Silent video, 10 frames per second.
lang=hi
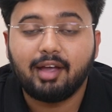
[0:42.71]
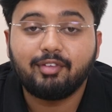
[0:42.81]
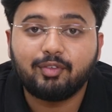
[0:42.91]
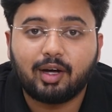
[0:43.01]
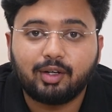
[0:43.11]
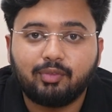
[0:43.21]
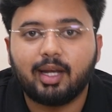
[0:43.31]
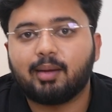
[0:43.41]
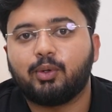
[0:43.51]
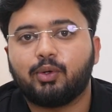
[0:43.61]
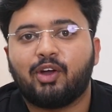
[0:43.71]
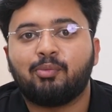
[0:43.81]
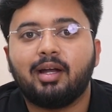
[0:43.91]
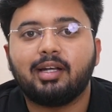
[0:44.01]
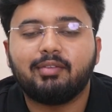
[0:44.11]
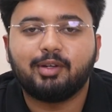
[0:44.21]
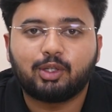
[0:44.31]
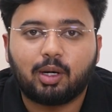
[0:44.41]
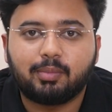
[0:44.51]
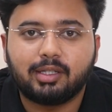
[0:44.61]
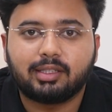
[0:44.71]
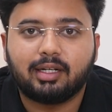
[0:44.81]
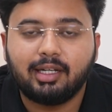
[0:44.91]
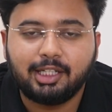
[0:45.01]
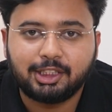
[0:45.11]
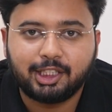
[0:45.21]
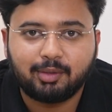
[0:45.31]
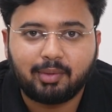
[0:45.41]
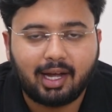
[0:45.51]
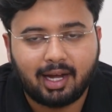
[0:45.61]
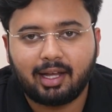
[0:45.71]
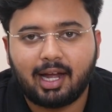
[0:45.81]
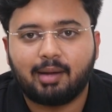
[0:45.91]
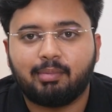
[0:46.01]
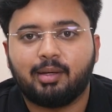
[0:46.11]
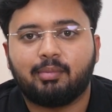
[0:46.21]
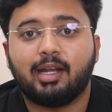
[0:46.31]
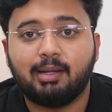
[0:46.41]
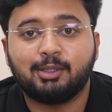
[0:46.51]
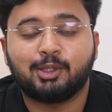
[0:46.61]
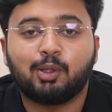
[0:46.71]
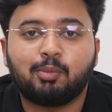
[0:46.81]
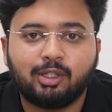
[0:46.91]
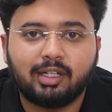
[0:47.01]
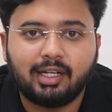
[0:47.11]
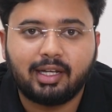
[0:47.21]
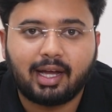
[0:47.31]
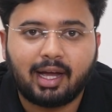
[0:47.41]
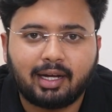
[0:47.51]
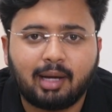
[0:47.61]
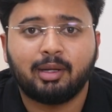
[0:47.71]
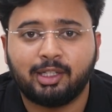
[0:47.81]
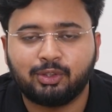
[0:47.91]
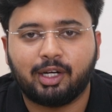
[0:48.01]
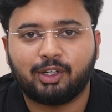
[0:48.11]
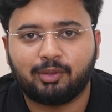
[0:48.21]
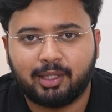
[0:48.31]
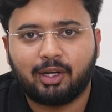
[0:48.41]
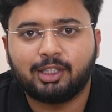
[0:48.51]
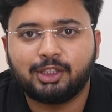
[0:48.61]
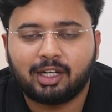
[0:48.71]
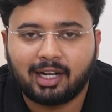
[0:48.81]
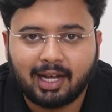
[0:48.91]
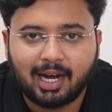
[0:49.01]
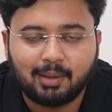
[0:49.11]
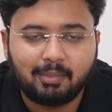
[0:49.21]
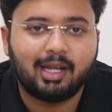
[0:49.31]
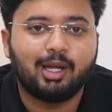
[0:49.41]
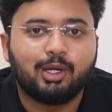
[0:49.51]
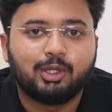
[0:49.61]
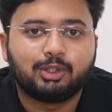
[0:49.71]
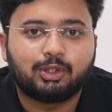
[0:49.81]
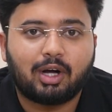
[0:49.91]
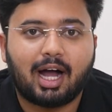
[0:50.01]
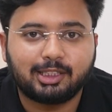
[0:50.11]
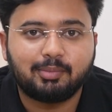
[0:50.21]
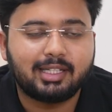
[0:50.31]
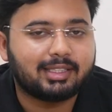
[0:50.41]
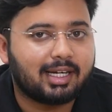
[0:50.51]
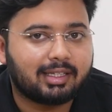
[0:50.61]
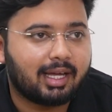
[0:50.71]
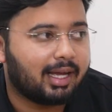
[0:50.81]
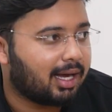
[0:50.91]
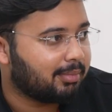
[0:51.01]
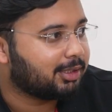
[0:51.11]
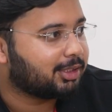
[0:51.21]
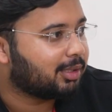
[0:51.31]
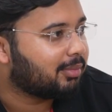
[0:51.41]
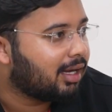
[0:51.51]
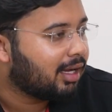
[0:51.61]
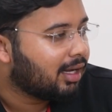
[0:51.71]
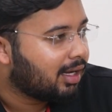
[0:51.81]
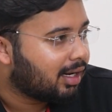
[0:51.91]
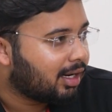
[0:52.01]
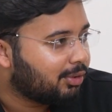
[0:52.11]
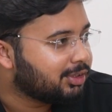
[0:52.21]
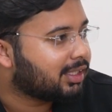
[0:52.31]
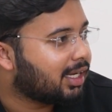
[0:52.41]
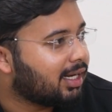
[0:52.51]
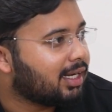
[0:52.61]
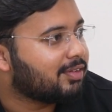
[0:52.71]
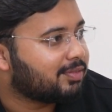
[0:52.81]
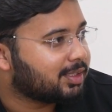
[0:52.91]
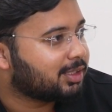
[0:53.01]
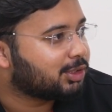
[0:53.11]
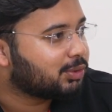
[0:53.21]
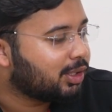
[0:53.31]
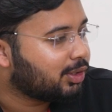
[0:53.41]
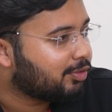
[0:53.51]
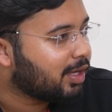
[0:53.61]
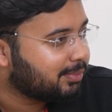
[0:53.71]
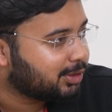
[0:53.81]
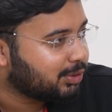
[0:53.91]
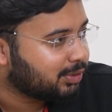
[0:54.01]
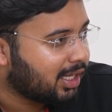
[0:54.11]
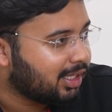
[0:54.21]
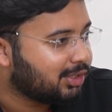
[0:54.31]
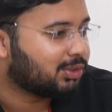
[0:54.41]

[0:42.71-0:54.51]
everyone, welcome to Camel TV Toppers, an initiative by Unacademy. My name is Rano Pundarik and I'm an educator of biology on Unacademy. So आज मेरे साथ है अमित शर्मा uh, who is currently a first year student of AIMS New Delhi.